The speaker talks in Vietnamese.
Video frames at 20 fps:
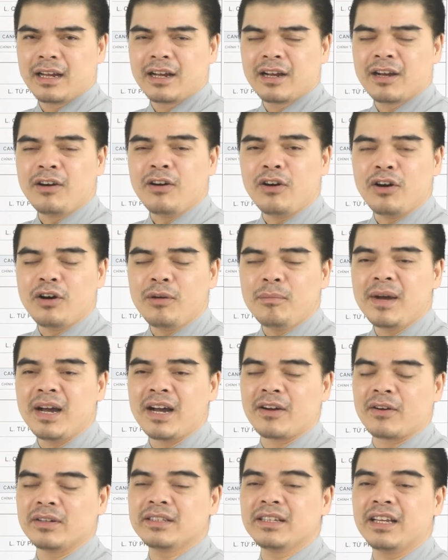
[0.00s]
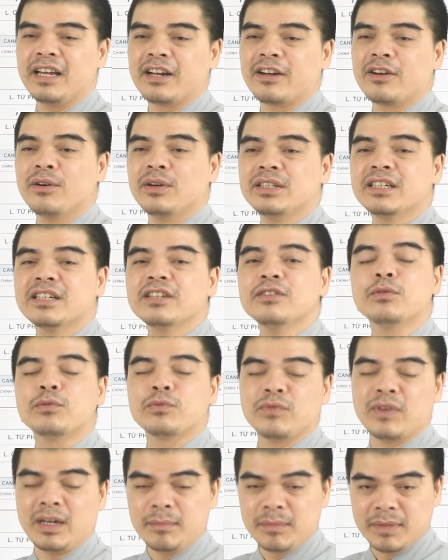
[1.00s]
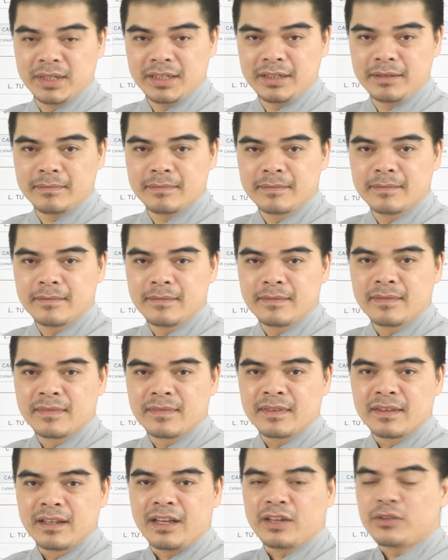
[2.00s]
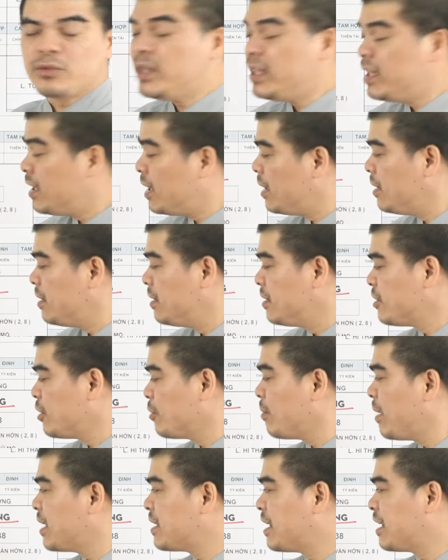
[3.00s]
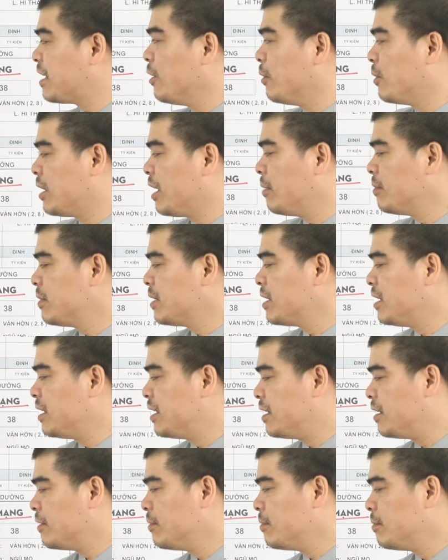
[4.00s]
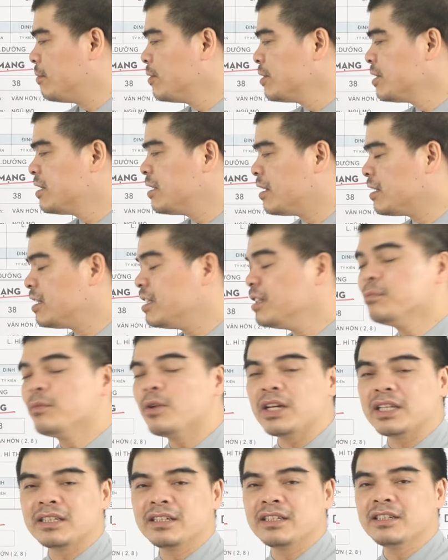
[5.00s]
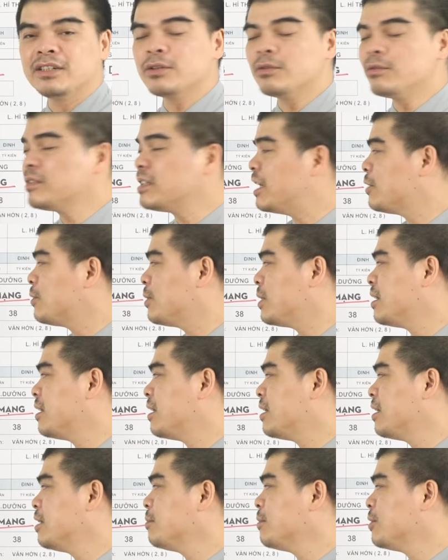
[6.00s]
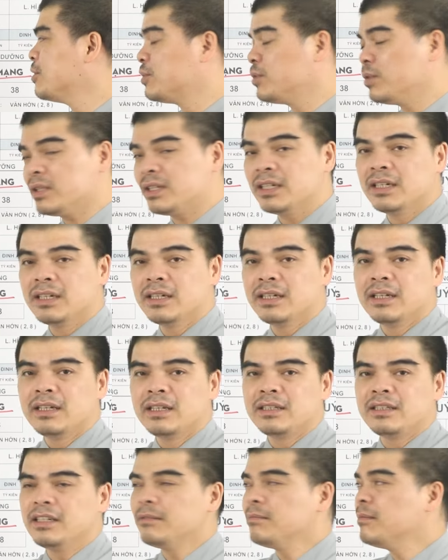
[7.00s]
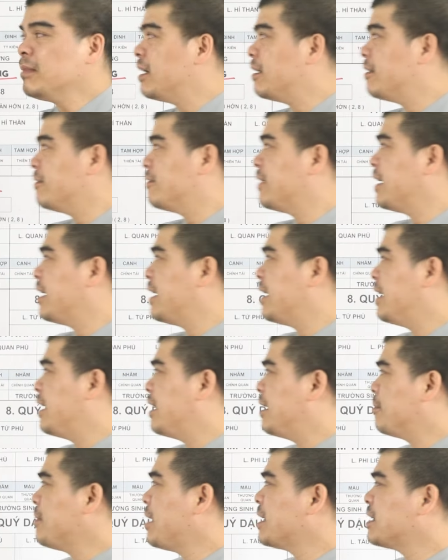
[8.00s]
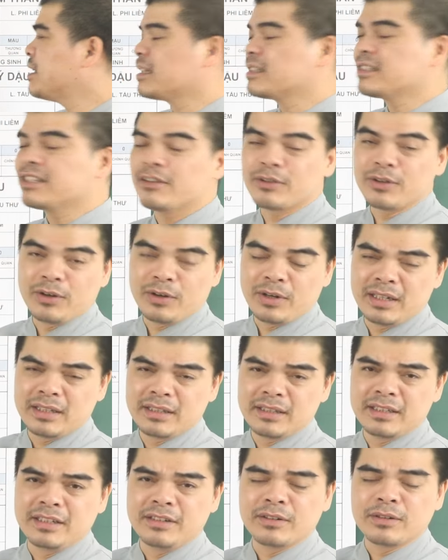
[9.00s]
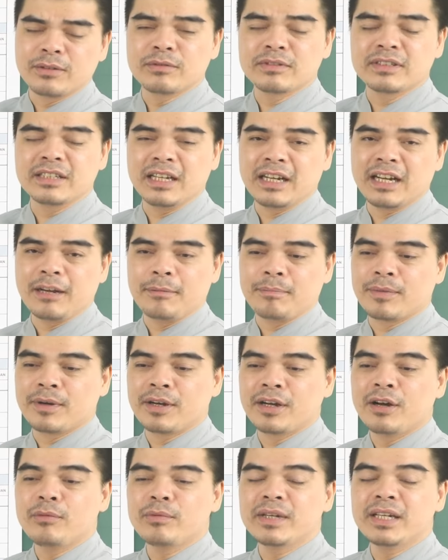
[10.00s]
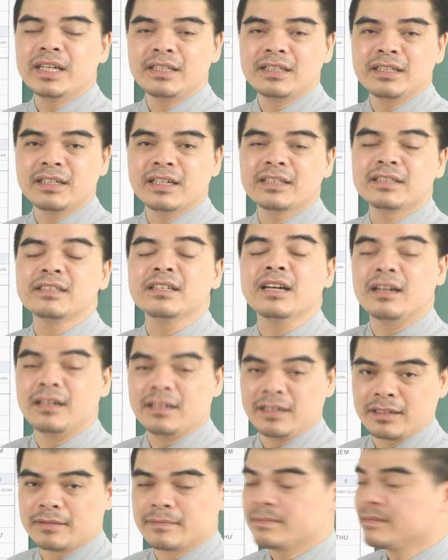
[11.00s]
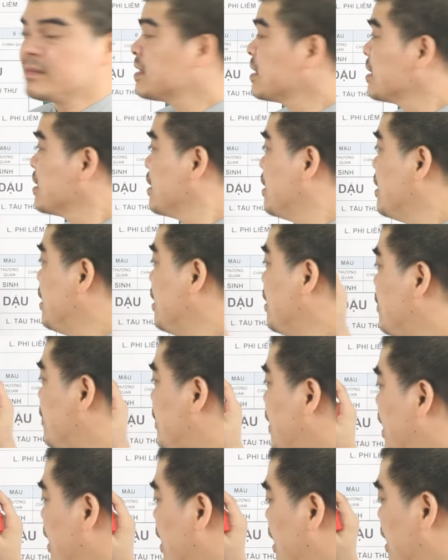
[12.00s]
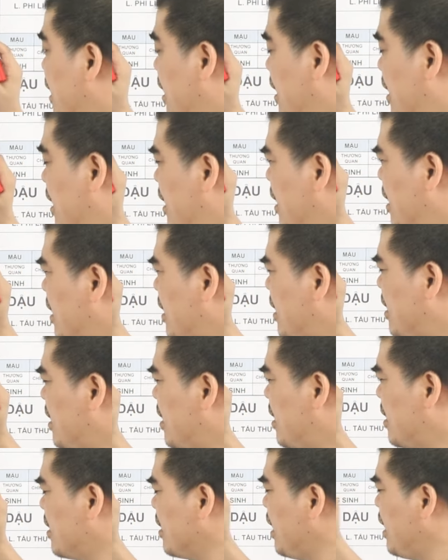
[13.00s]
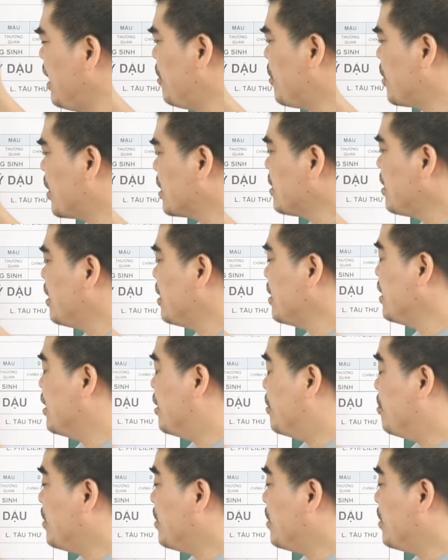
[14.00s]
khó mà có thể có những cái đột phá mới. Tuy nhiên, trong 3 tháng đầu năm thì dường như mọi thứ nó cũng sẽ thuận lợi hơn một chút, nhưng mà về 3 tháng sau đó thì nó cũng sẽ gặp không ít những cái trở lực. Và đây là một cái thời điểm